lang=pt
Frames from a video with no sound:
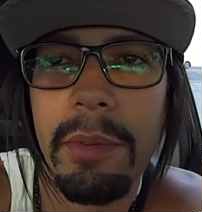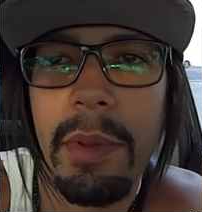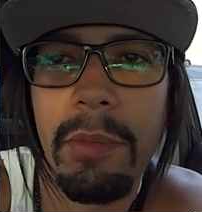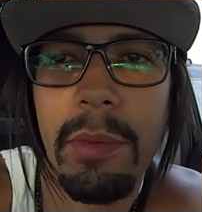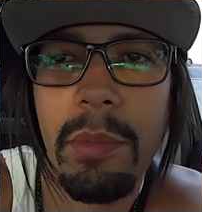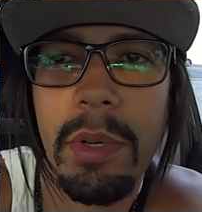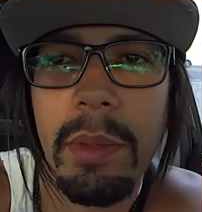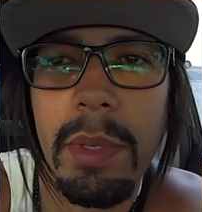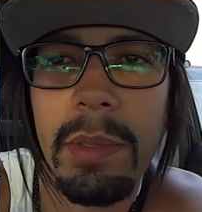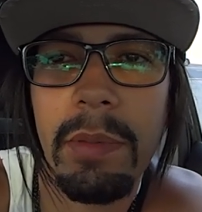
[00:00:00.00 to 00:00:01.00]
Bellevue é um
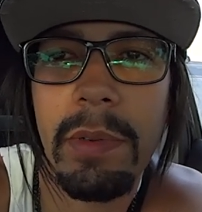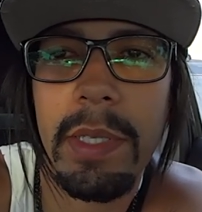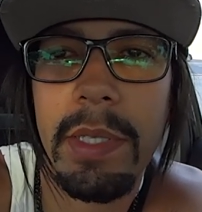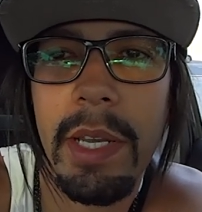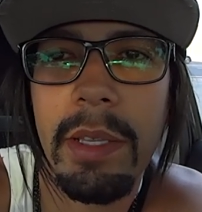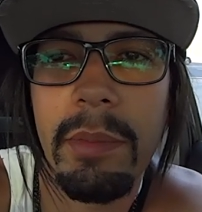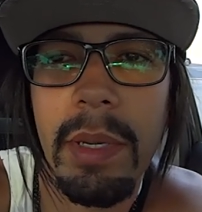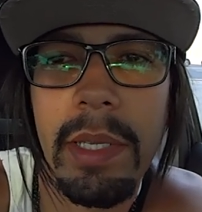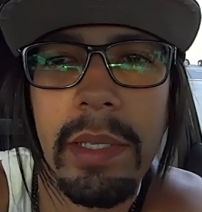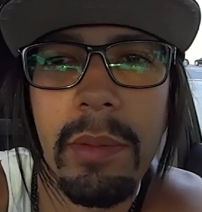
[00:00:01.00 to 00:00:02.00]
pouquinho mais afastado,
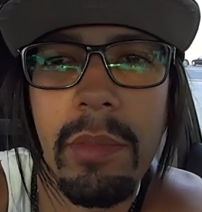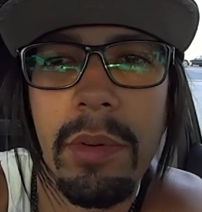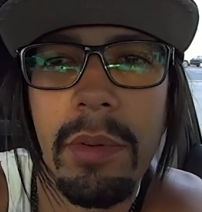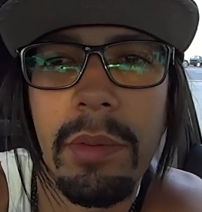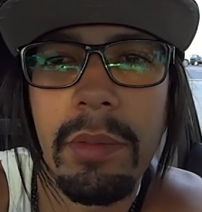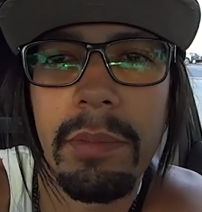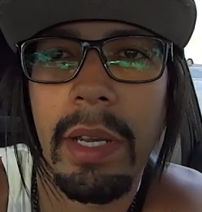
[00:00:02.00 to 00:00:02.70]
mas é bom.